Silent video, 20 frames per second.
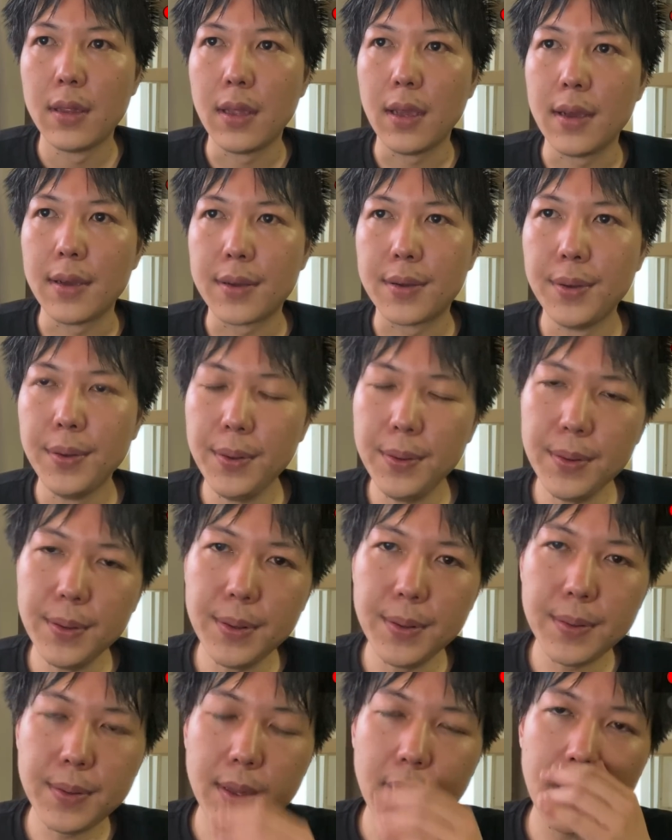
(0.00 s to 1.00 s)
で、
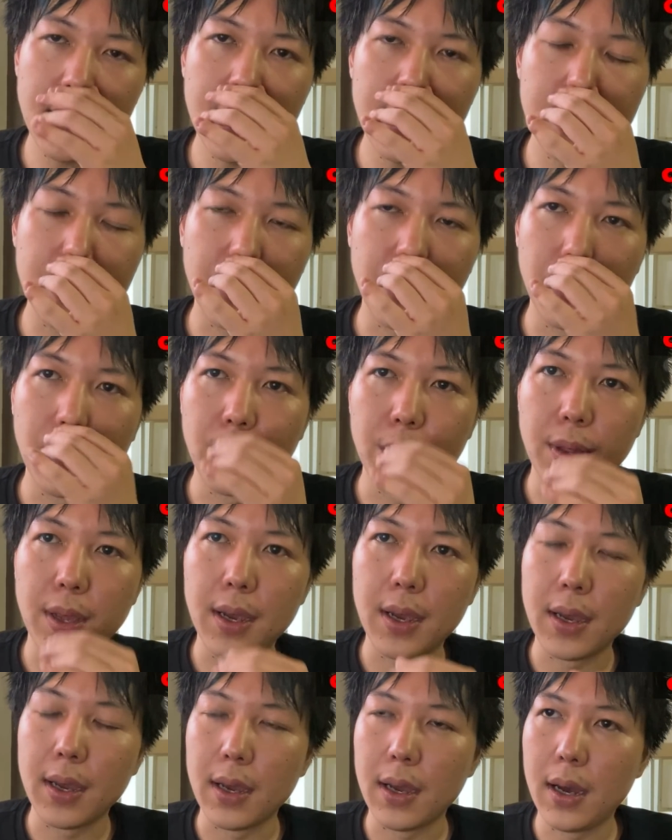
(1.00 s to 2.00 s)
Google って結構
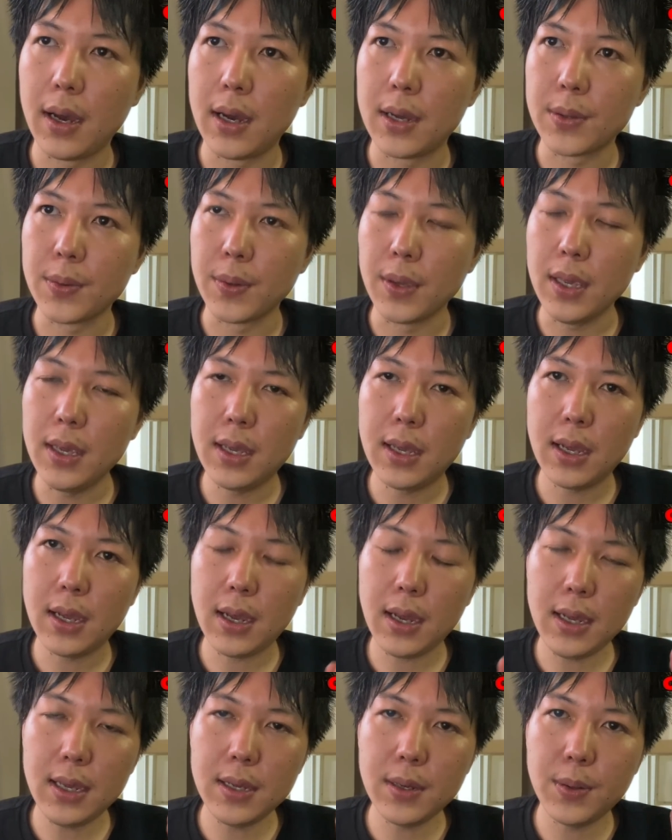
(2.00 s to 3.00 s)
ね、あの、一
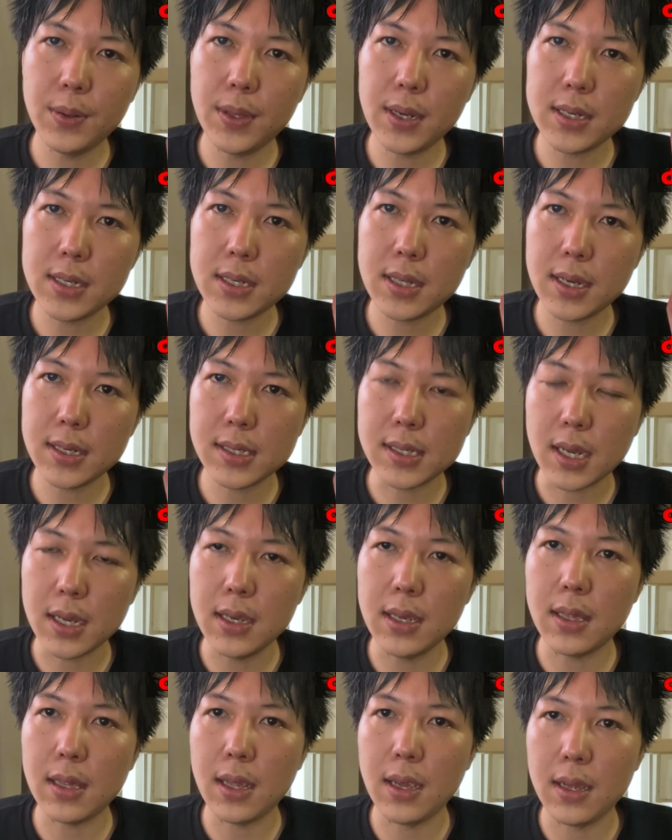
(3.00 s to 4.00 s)
回下した
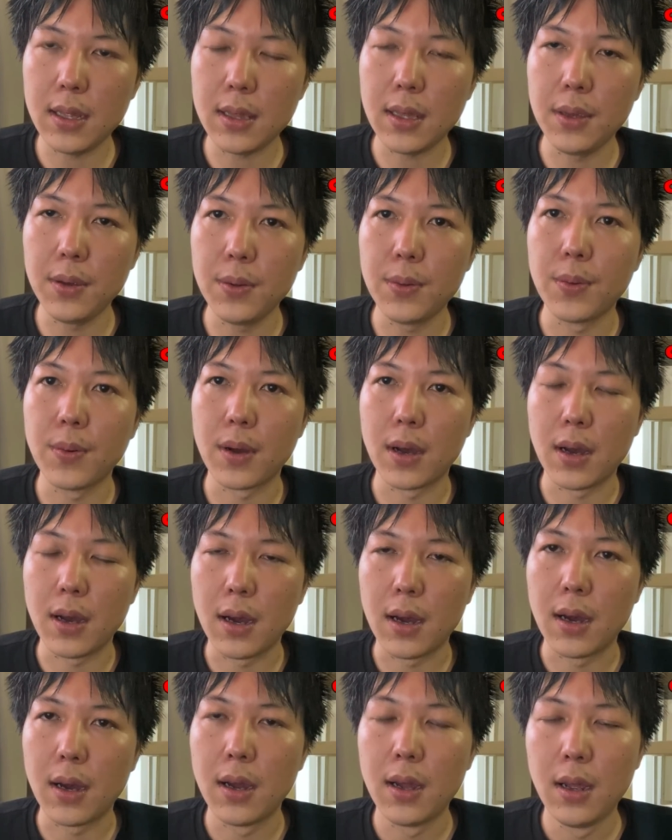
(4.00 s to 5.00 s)
最低っていうの
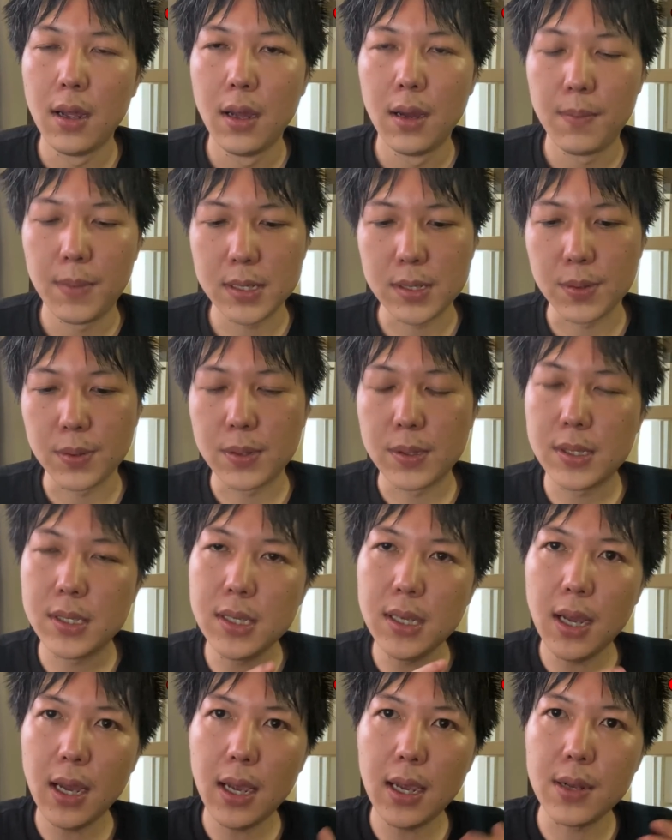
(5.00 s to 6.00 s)
が、まあ、その、
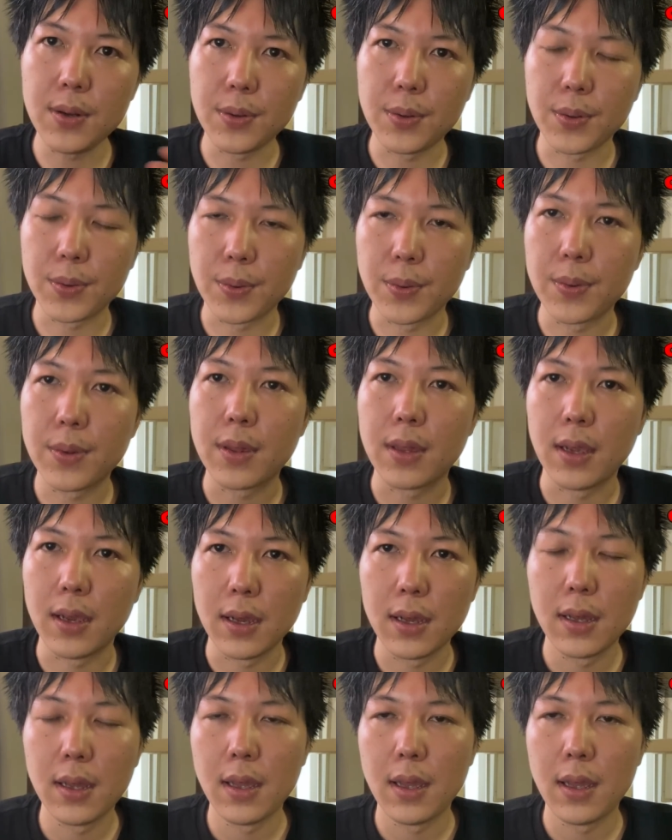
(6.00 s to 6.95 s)
覆ることって、